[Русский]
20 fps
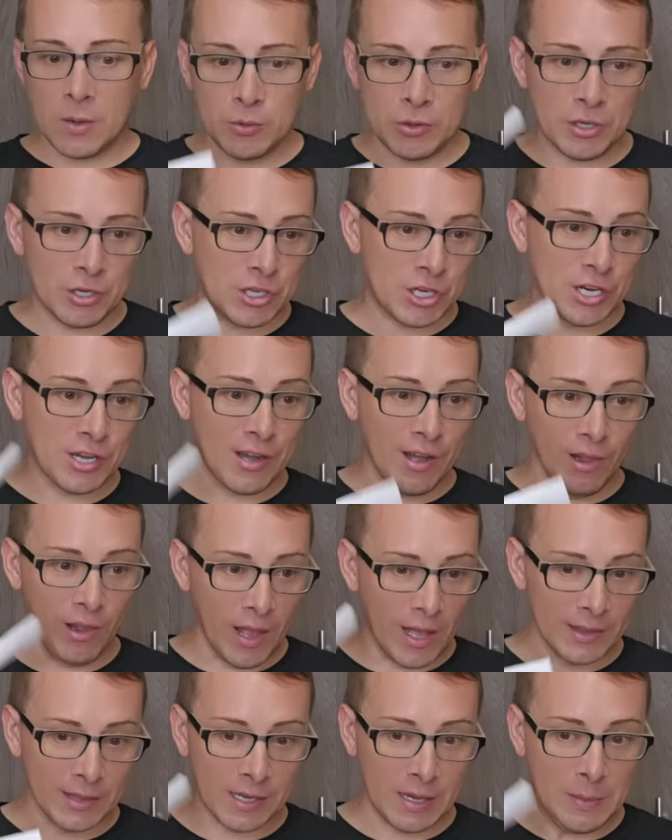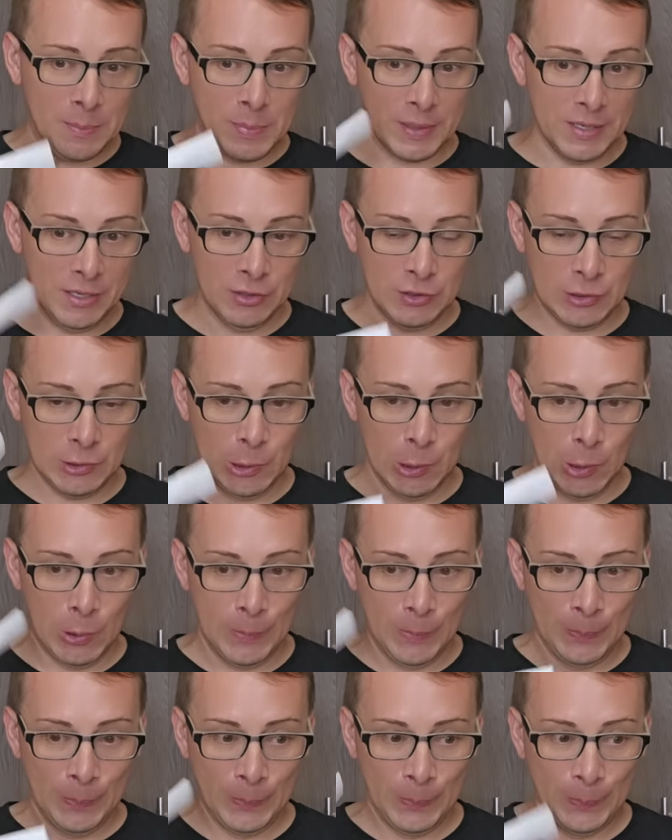как будто шоколадкой
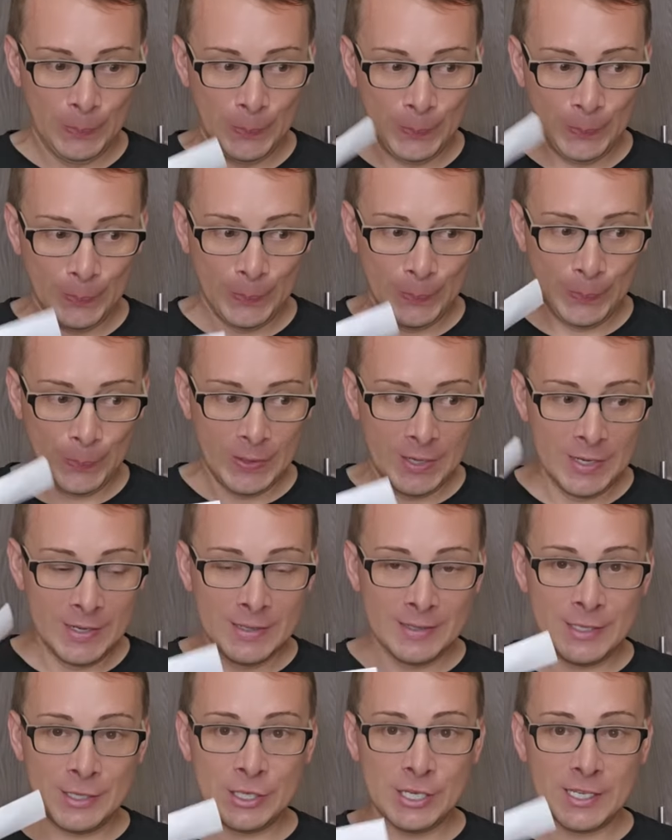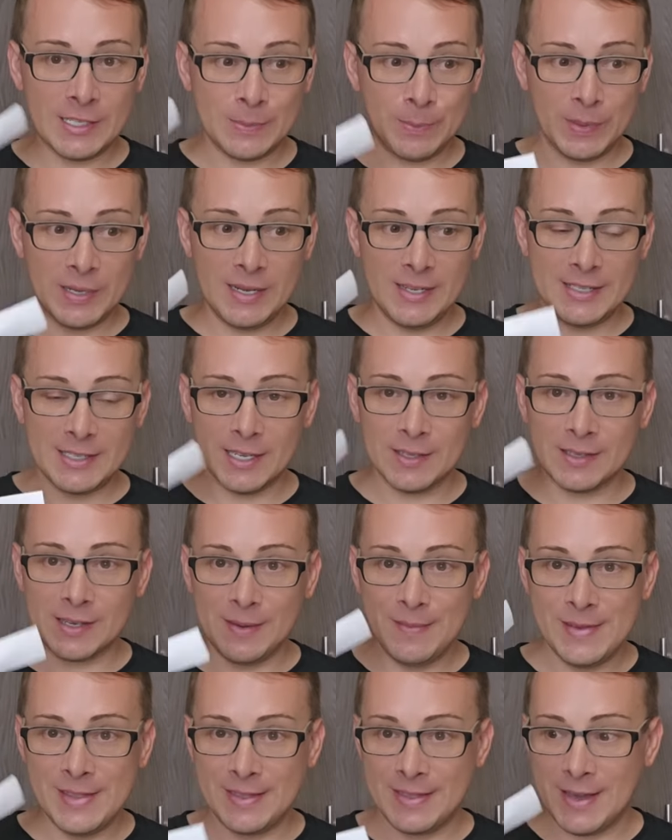понесло. Сейчас полетят
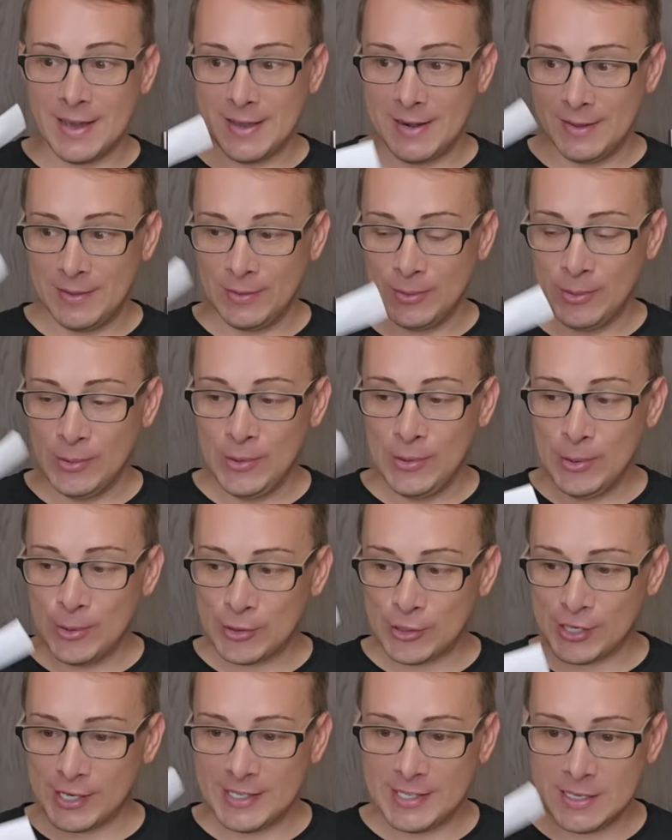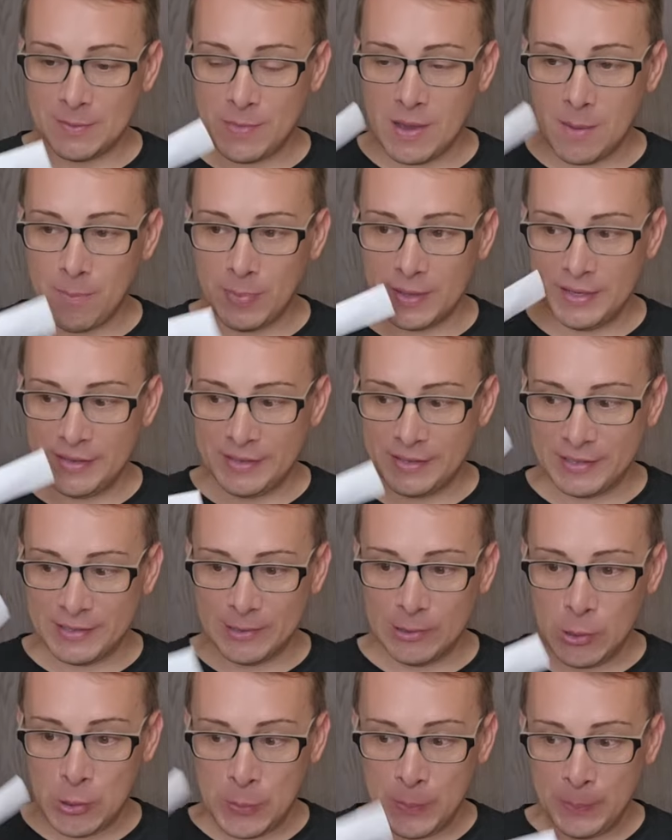комментарии. Ну, Лешка, тебя
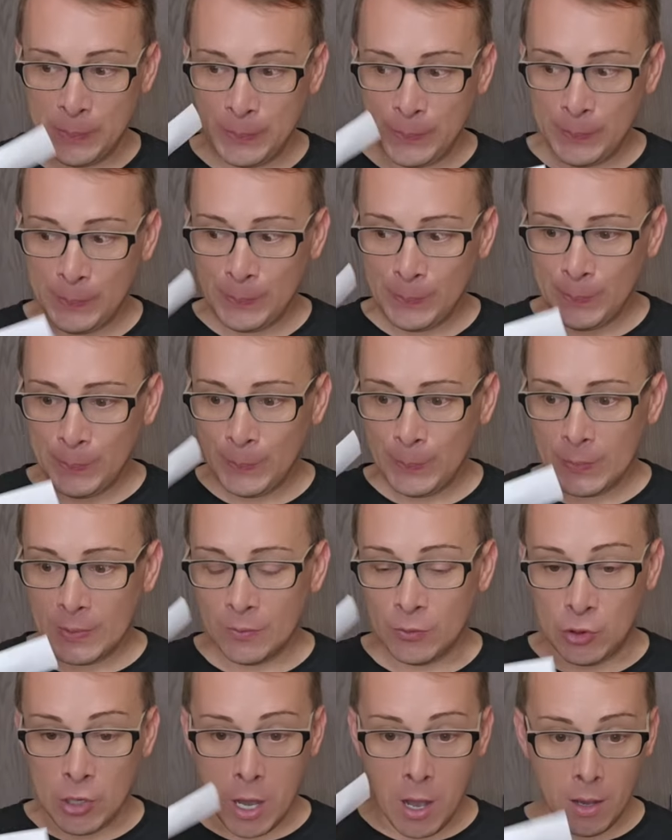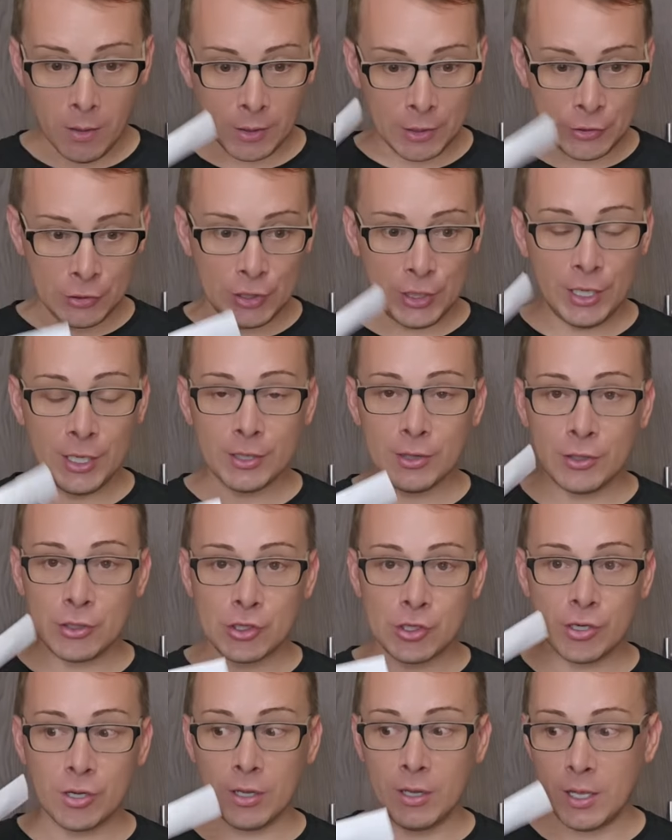понесло. Да, конкретно с
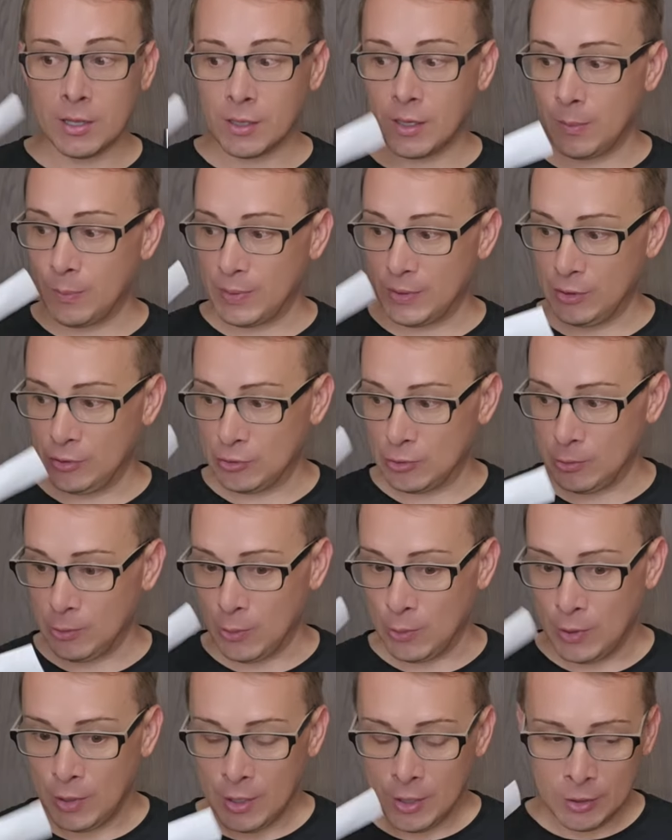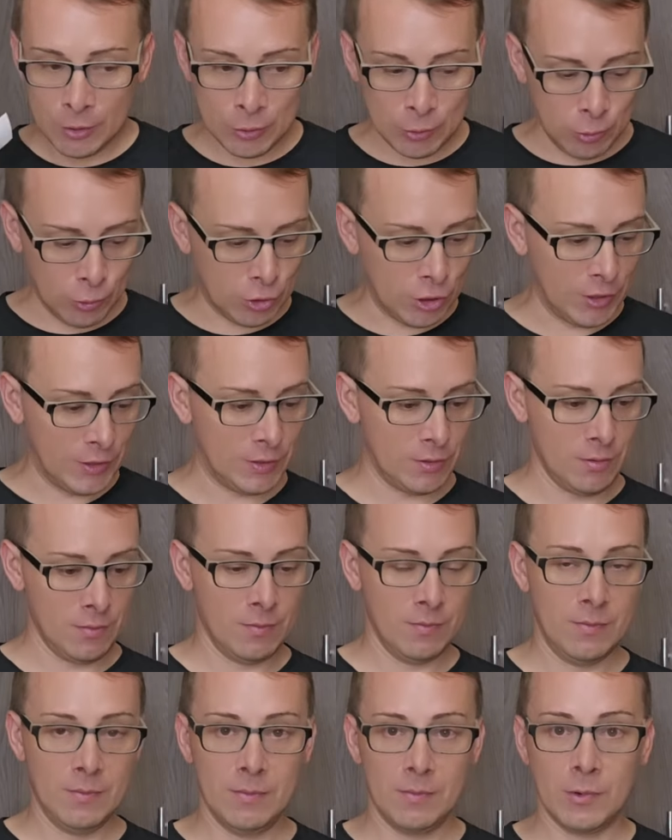шоколадкой понесло. Слушайте,
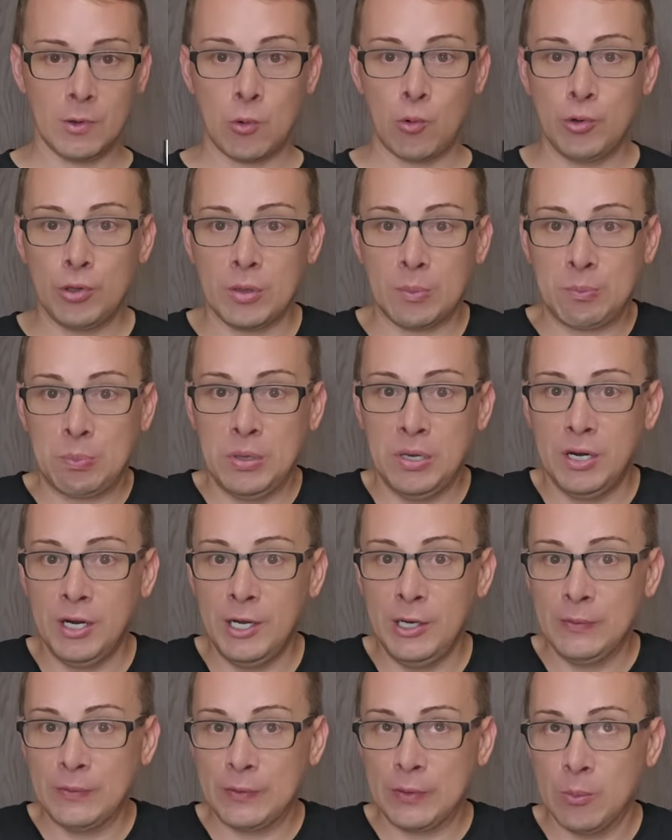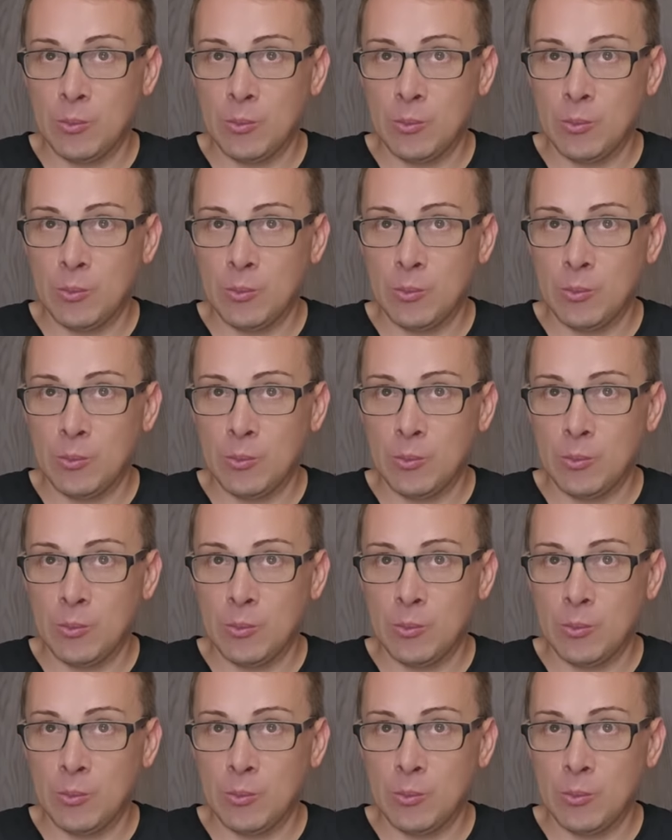какой-то перелив